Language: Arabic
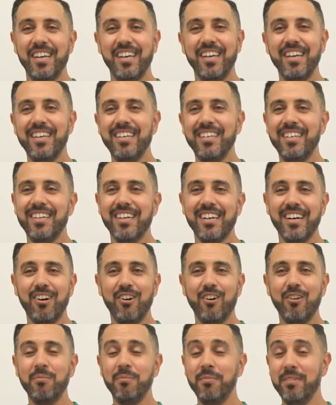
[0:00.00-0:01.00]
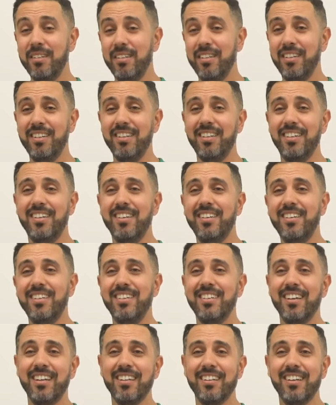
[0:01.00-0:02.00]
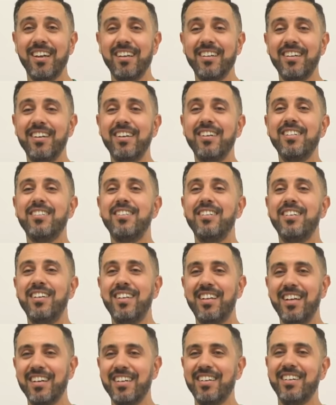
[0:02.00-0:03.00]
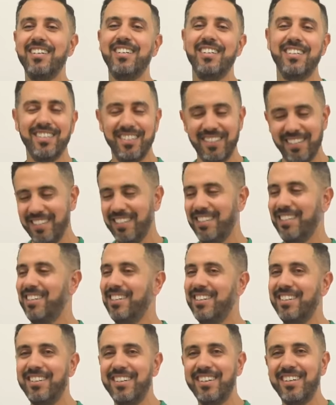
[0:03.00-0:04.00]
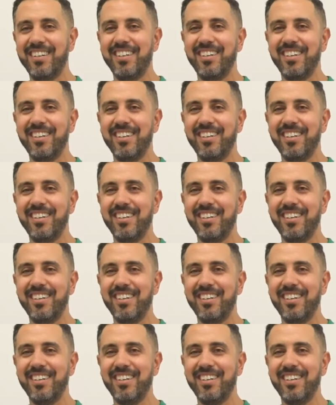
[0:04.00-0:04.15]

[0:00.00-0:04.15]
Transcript: هي عمري هي حياتي لاخر الدنيا